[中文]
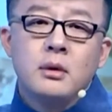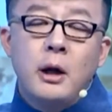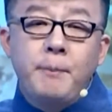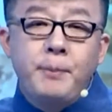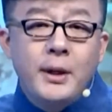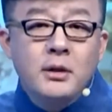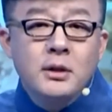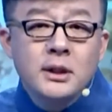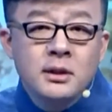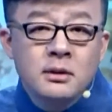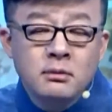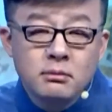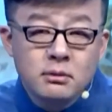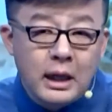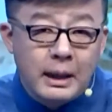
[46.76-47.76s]
那冰
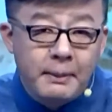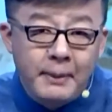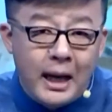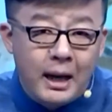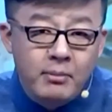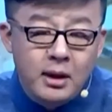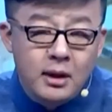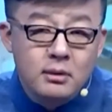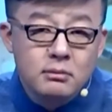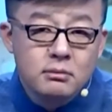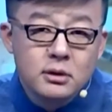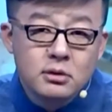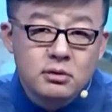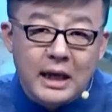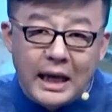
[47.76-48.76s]
心她妈妈
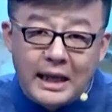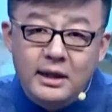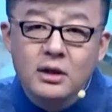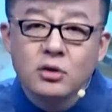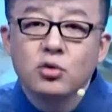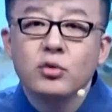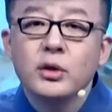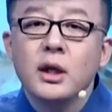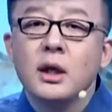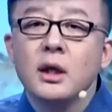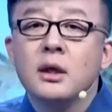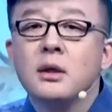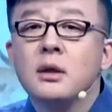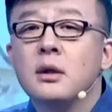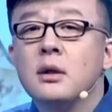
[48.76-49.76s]
就打定主意
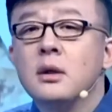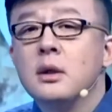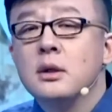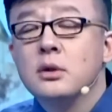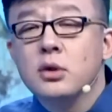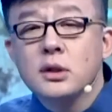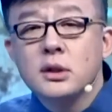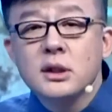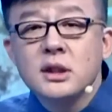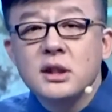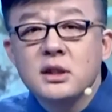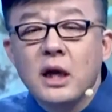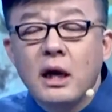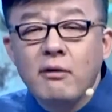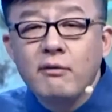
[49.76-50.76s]
了，说自
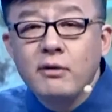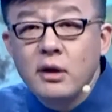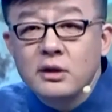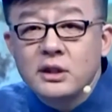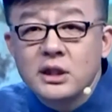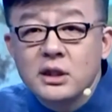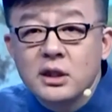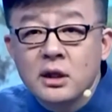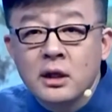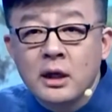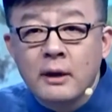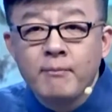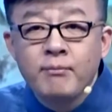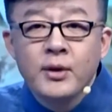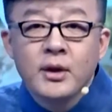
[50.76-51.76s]
己丈夫要牺牲
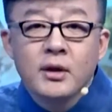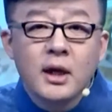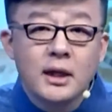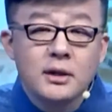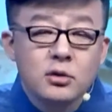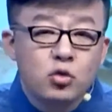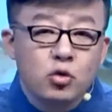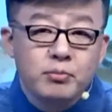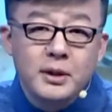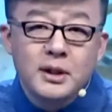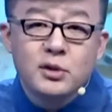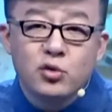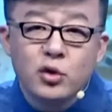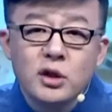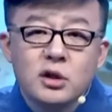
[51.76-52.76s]
了，她就准备
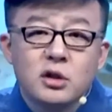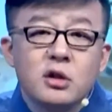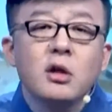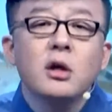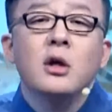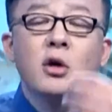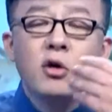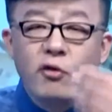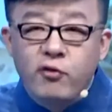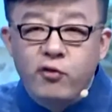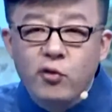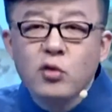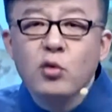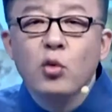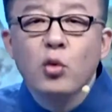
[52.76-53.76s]
随时
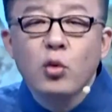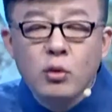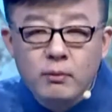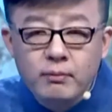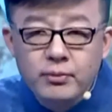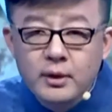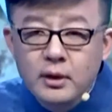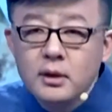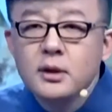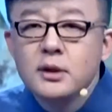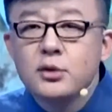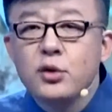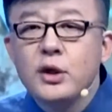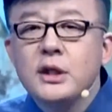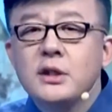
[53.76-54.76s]
服毒，
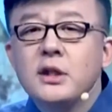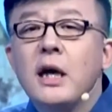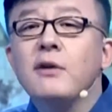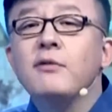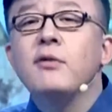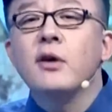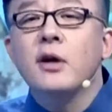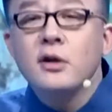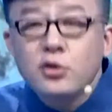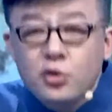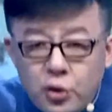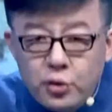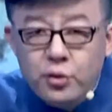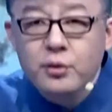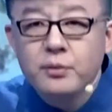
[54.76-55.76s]
随丈夫而
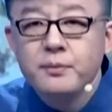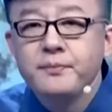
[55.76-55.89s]
去。